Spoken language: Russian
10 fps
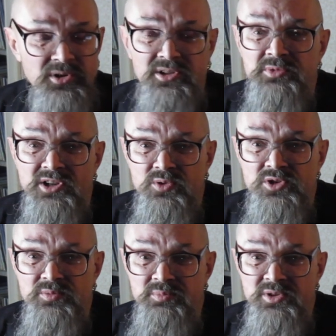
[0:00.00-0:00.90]
при этом с
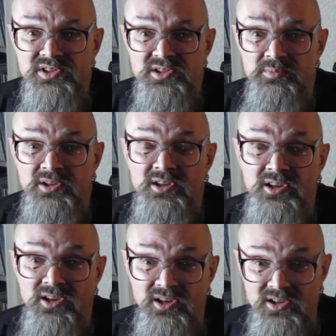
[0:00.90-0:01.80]
хорошими песнями.
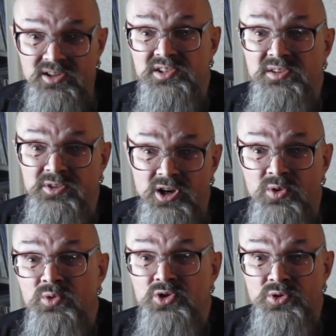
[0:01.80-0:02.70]
Стив
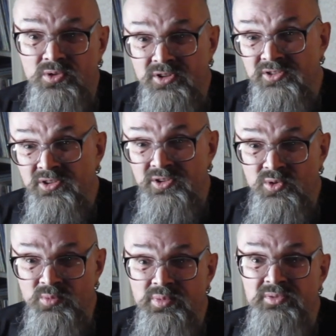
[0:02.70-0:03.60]
Хау ушел из этой
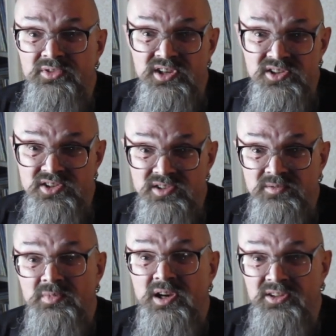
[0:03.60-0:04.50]
группы в Yes,
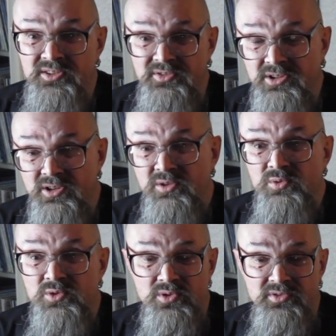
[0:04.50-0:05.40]
а Твинк
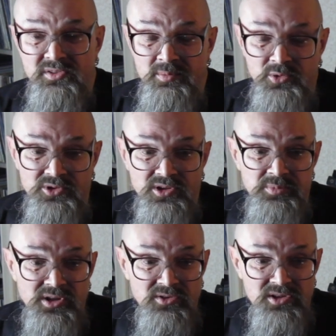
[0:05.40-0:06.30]
ушел в
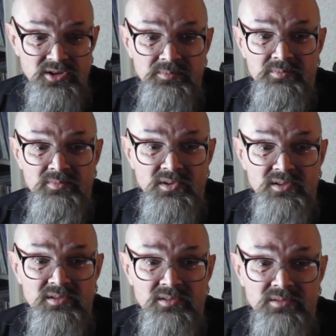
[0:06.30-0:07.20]
свободное плавание.
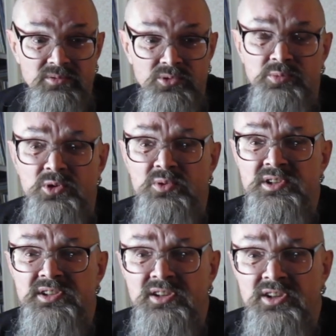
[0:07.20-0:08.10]
Э, у Тмора,
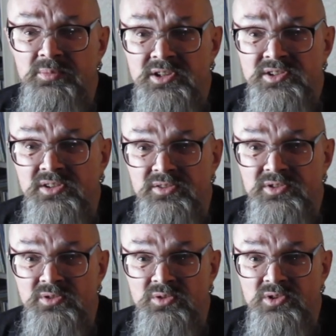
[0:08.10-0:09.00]
кстати, одна пластинка
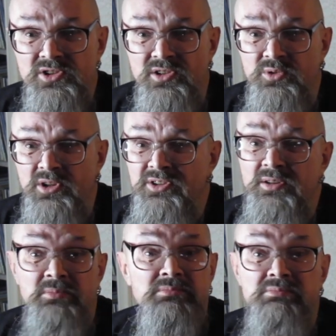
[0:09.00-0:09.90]
всего вышла, но
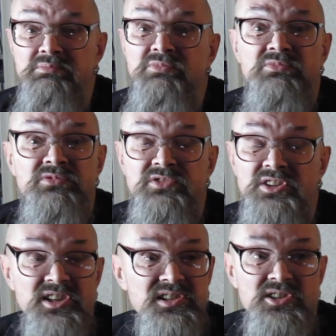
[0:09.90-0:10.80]
она
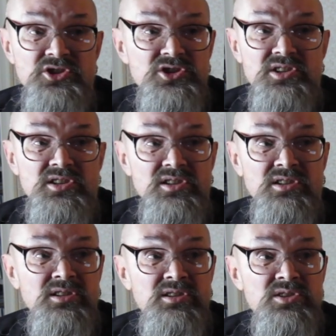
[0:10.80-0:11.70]

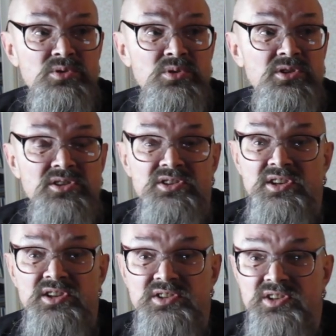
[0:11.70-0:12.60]
фантастическая. Она настолько
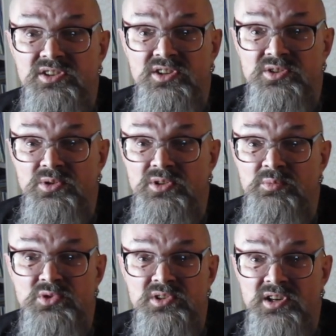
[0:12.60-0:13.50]
интересная,
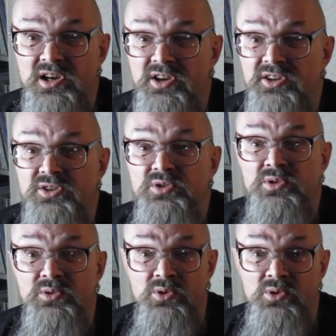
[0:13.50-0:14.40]
настолько музыкальная,
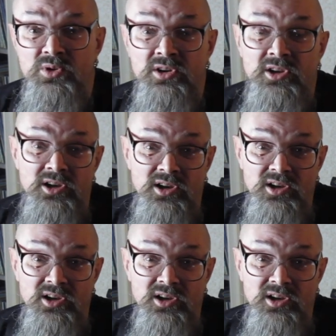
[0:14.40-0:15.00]
что го го